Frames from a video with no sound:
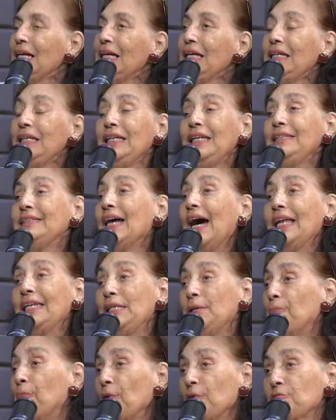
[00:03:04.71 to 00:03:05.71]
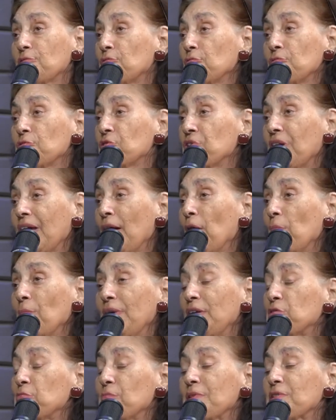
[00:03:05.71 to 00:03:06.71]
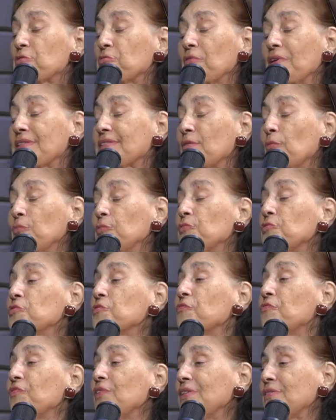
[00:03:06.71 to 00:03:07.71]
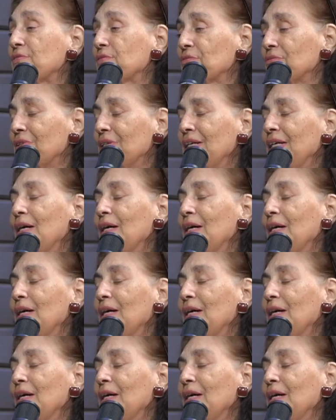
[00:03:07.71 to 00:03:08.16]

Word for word: E dali pode surgir realmente uma situação muito difícil